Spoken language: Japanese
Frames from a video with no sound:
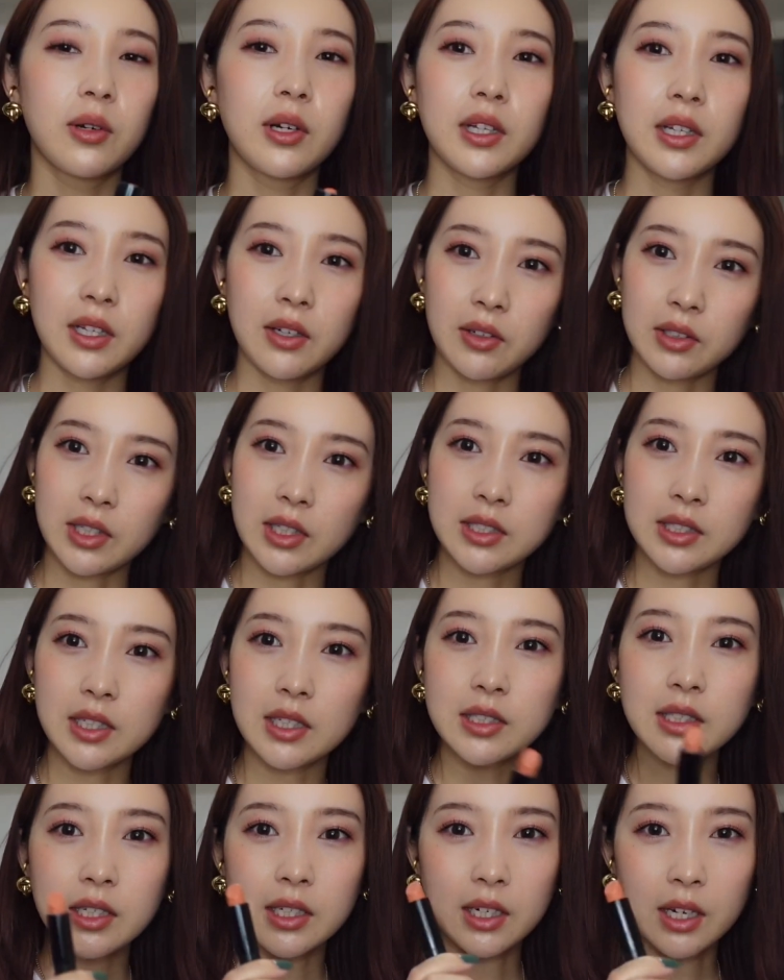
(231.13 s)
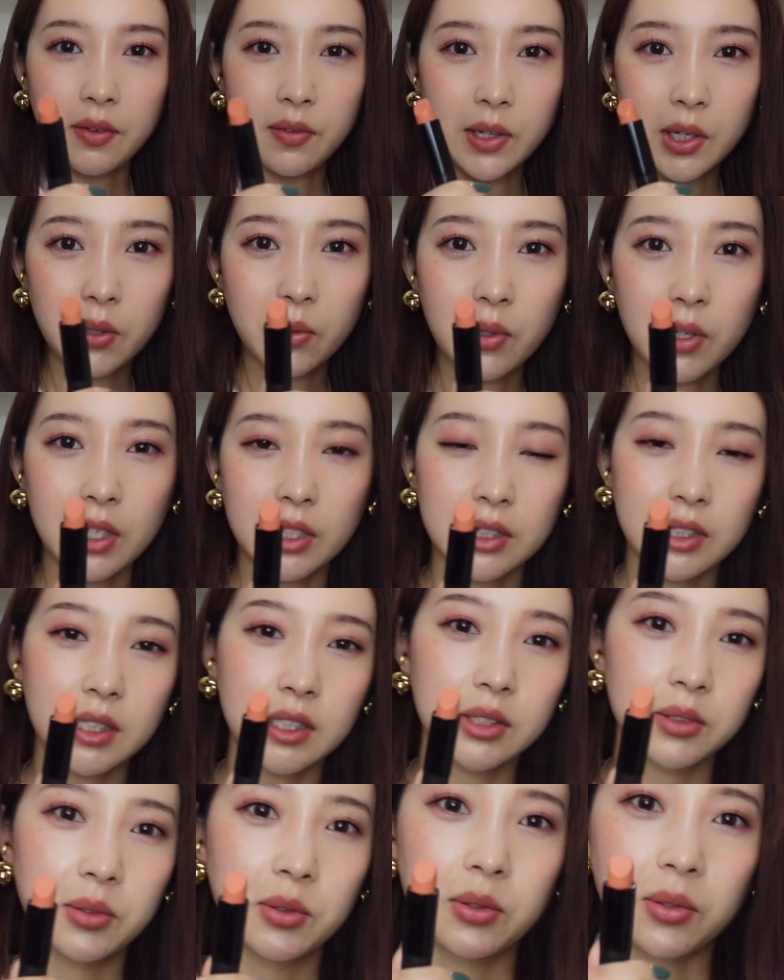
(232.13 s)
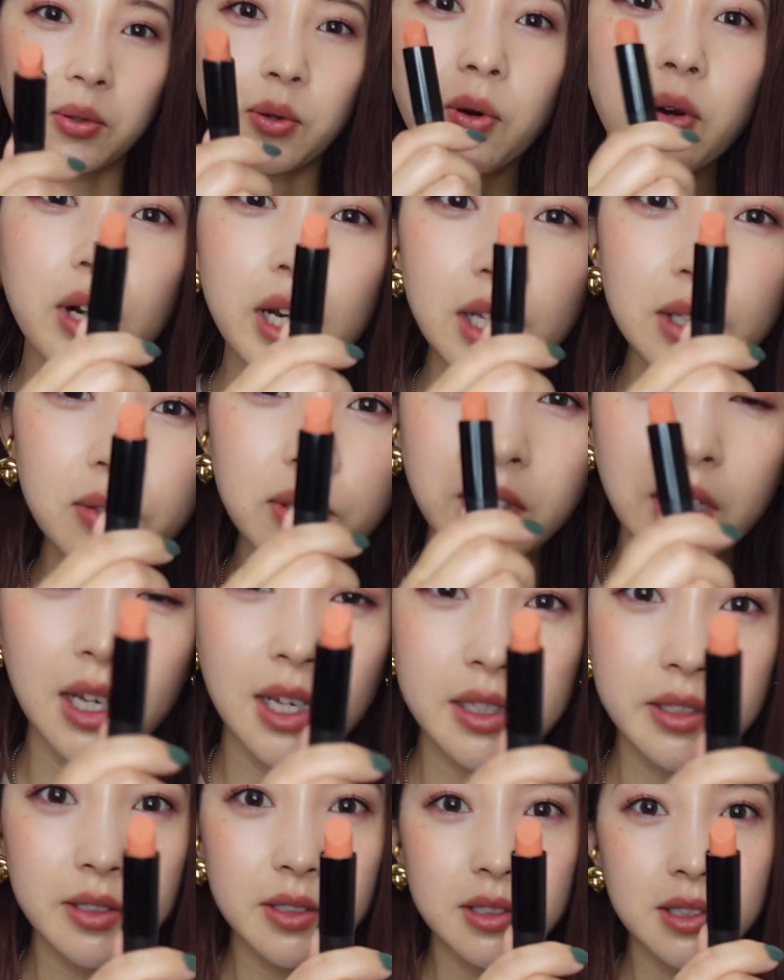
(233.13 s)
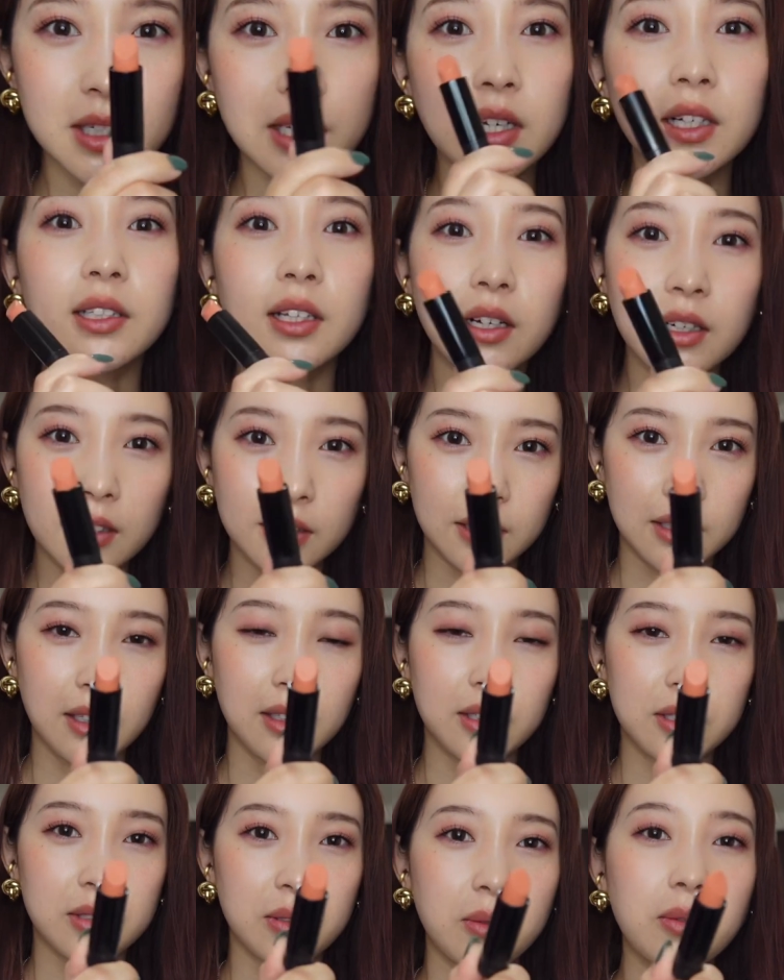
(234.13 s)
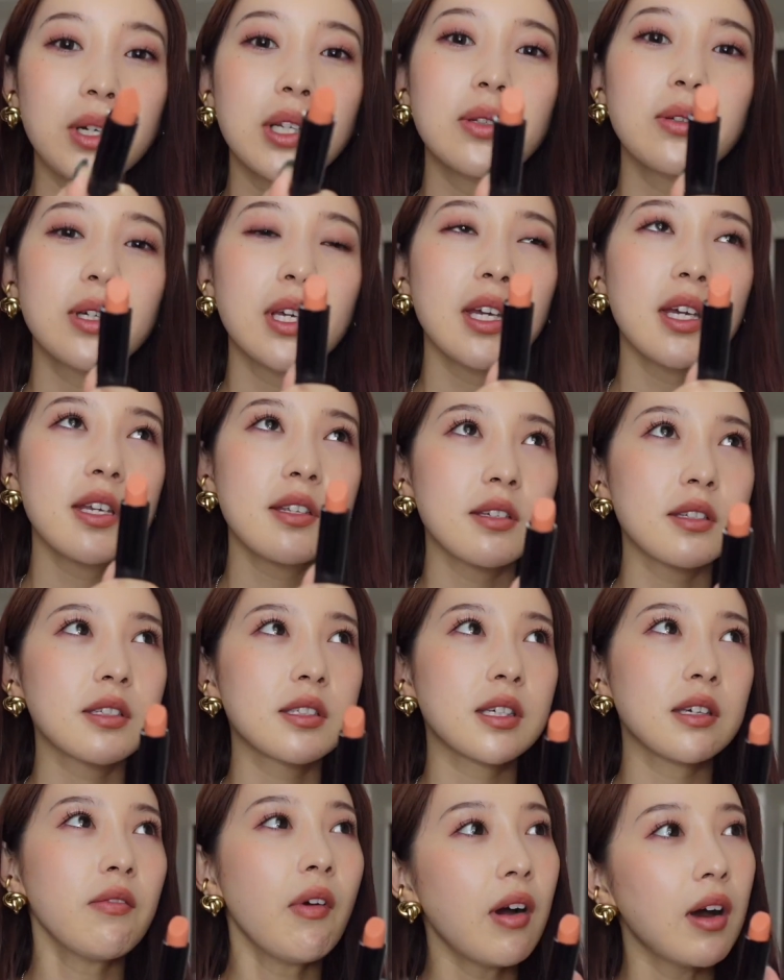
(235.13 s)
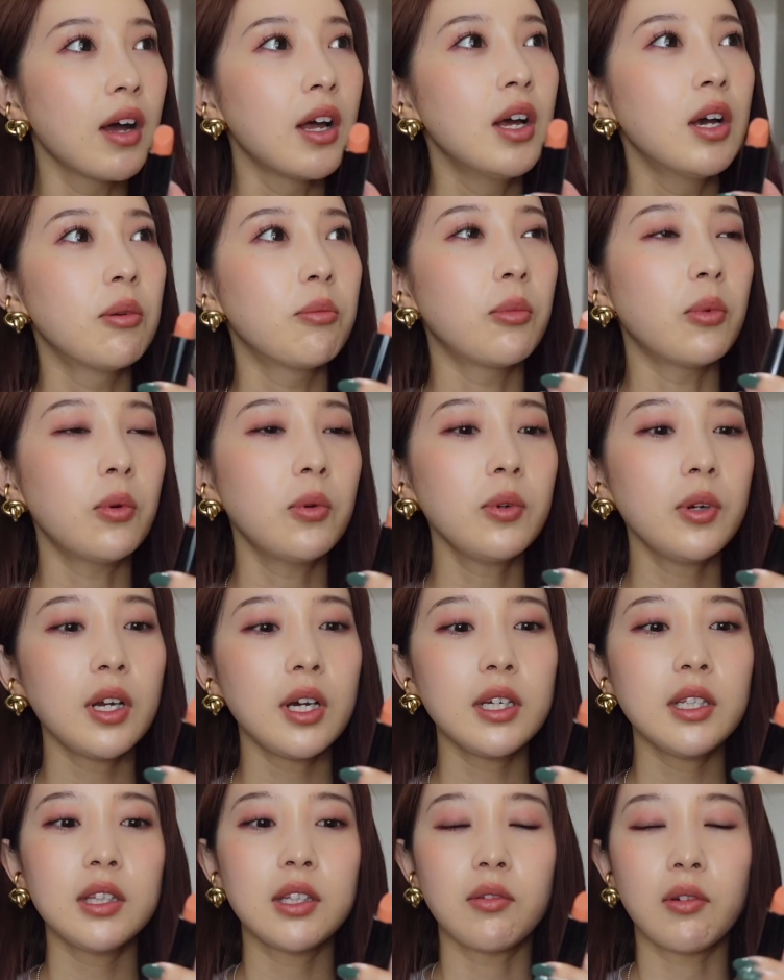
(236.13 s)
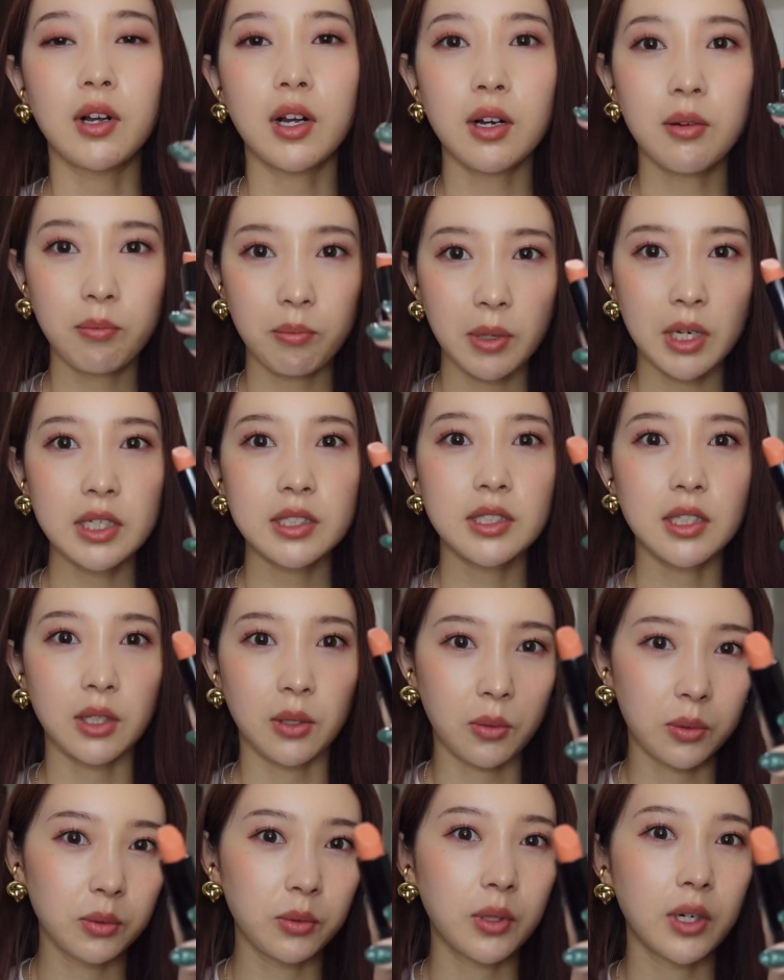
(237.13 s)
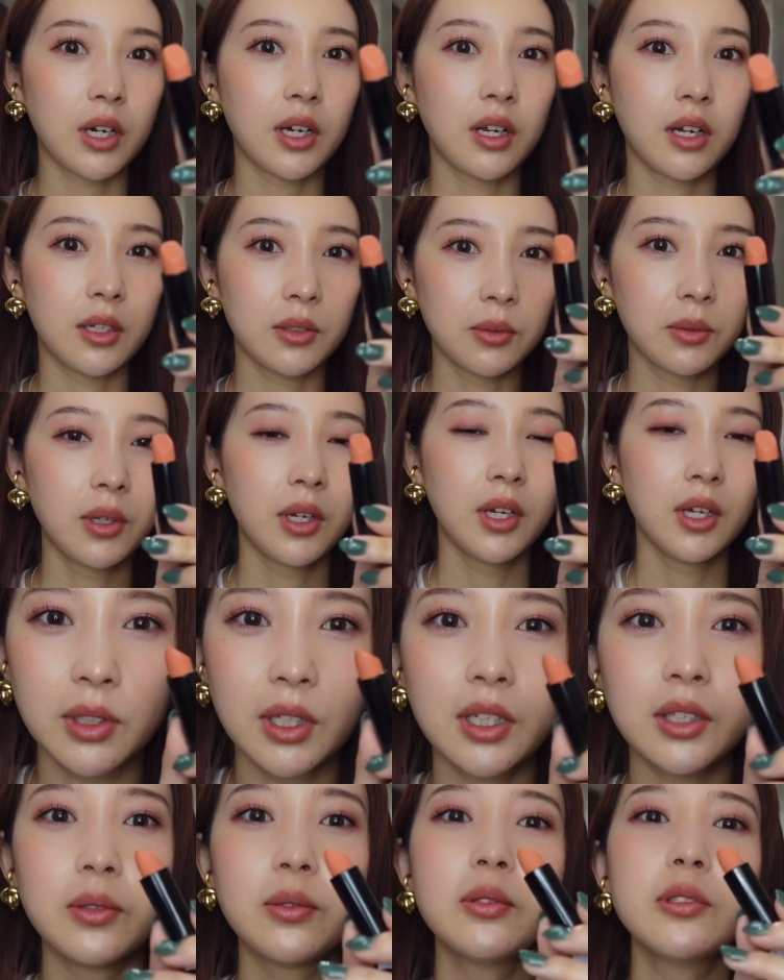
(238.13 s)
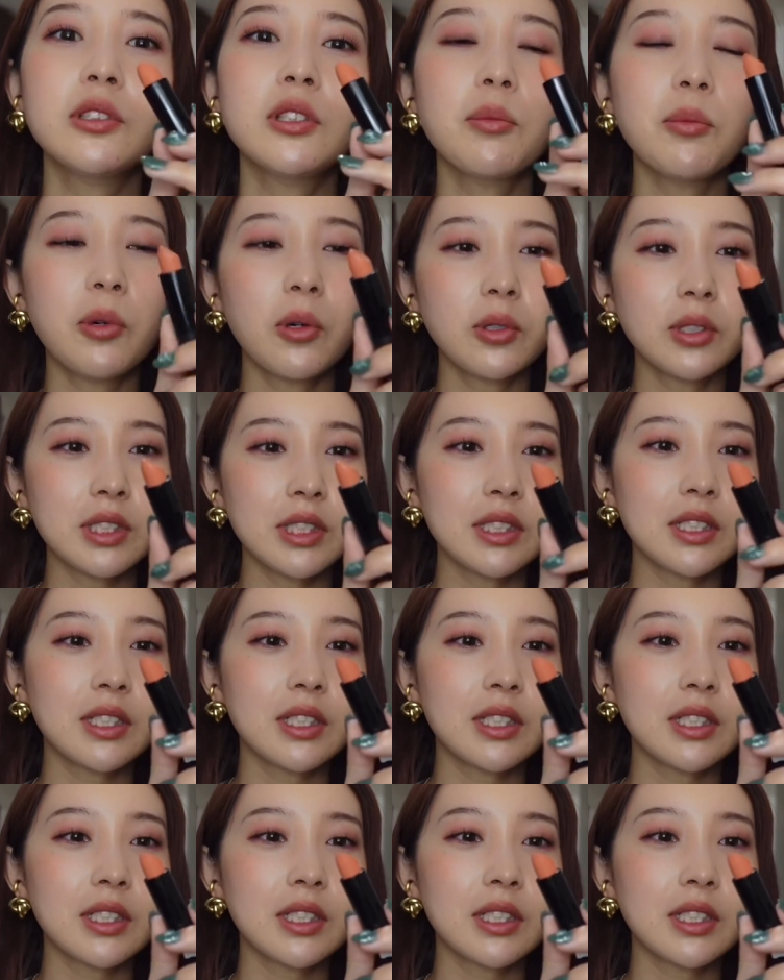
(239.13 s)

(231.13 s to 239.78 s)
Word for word: れね私なぜレフィルを買ったかというとこれのケース付きがなかったんですよこれのケース付きはオンラインでは完売しててこのカラーのでどうしても欲し